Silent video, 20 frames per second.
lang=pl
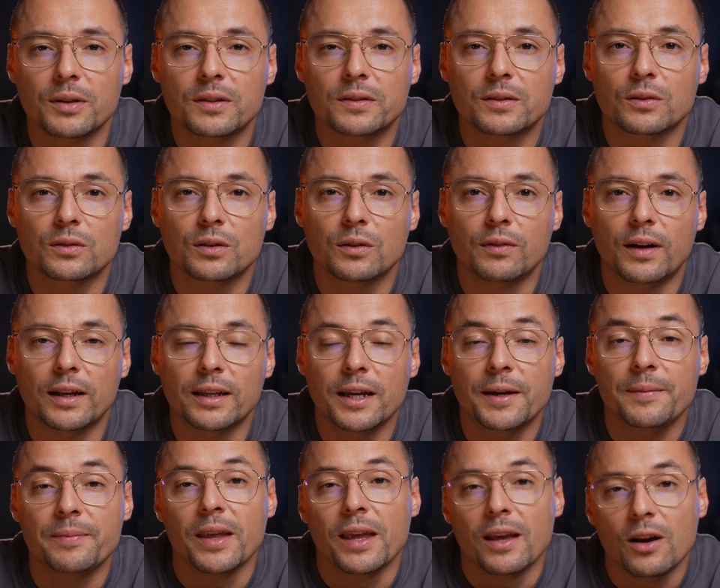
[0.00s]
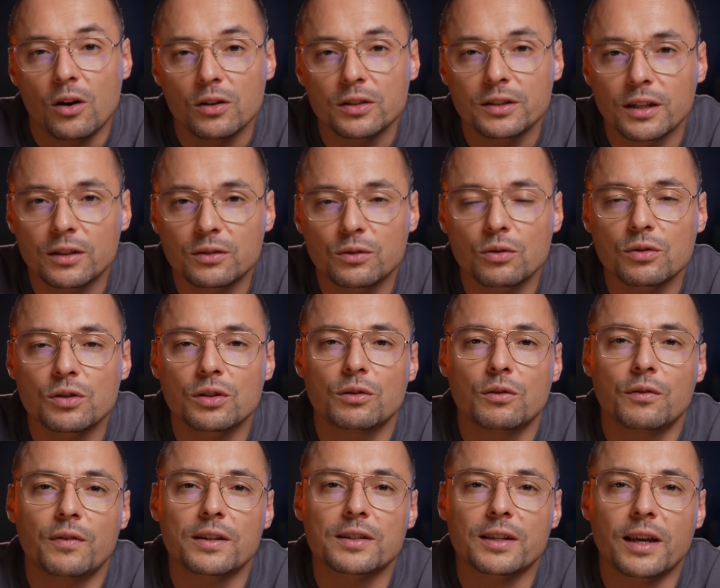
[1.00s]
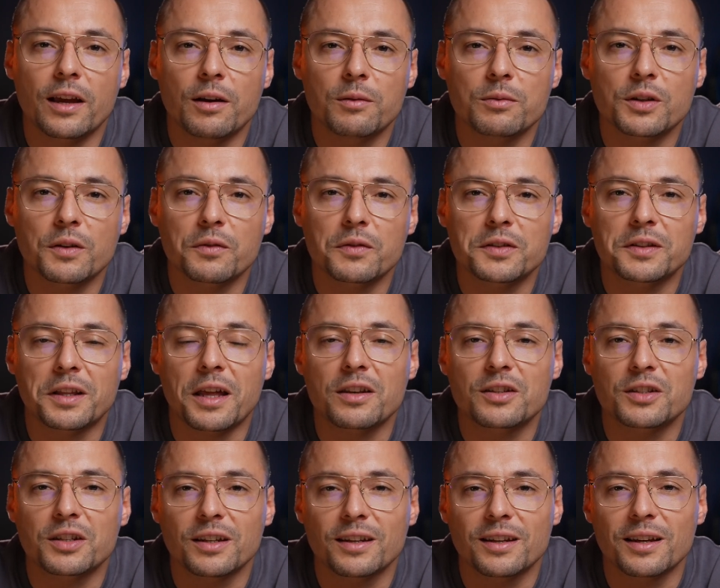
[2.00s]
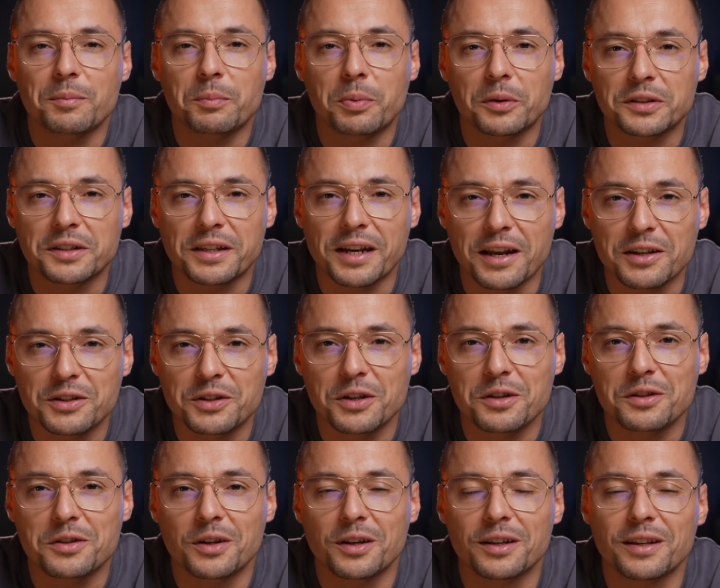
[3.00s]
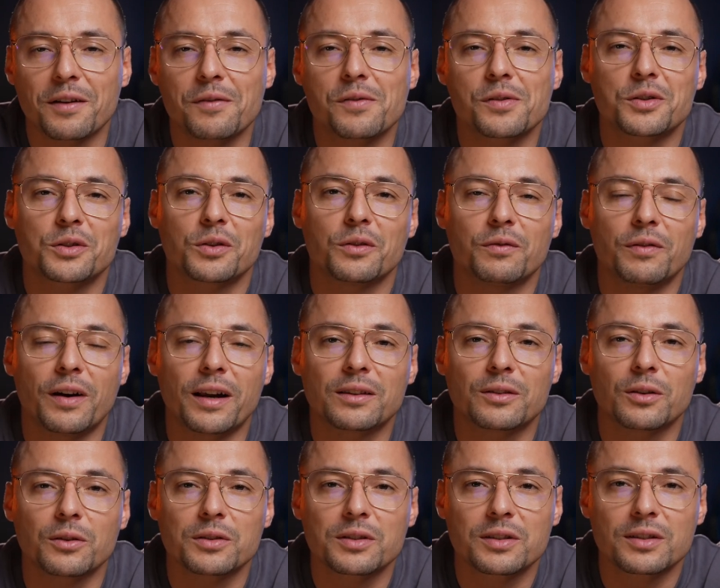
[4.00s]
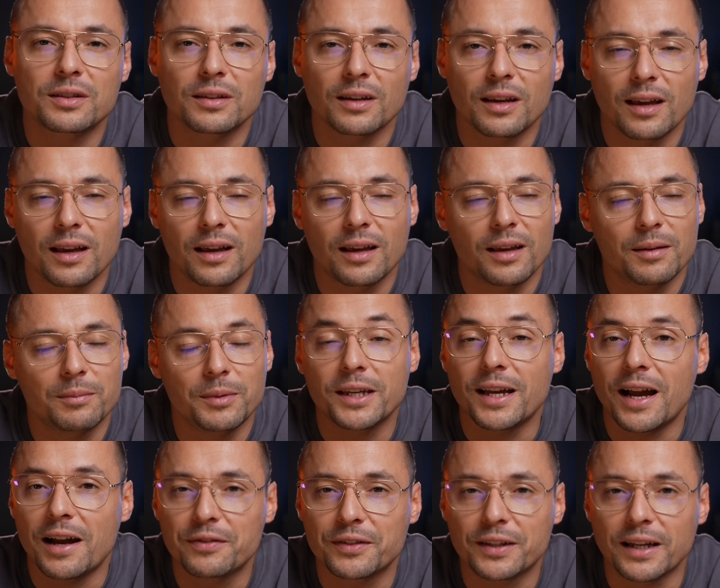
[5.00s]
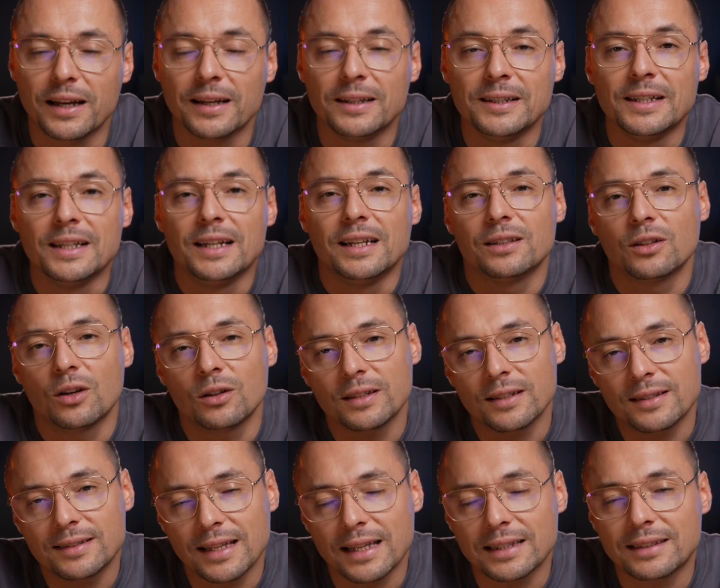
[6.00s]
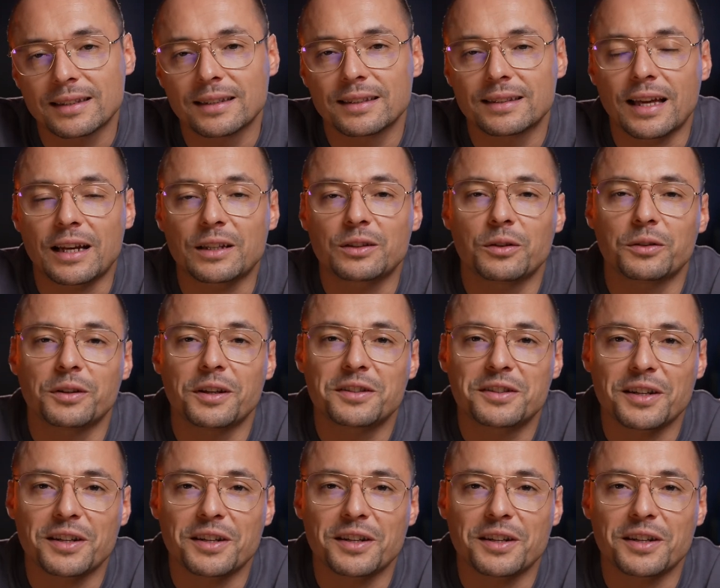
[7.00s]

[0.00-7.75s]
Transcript: ich stosowanie, choć niektórzy uważają, że wystarczy podkręcić e, na wyższą wartość e, migawkę. No niestety tak to nie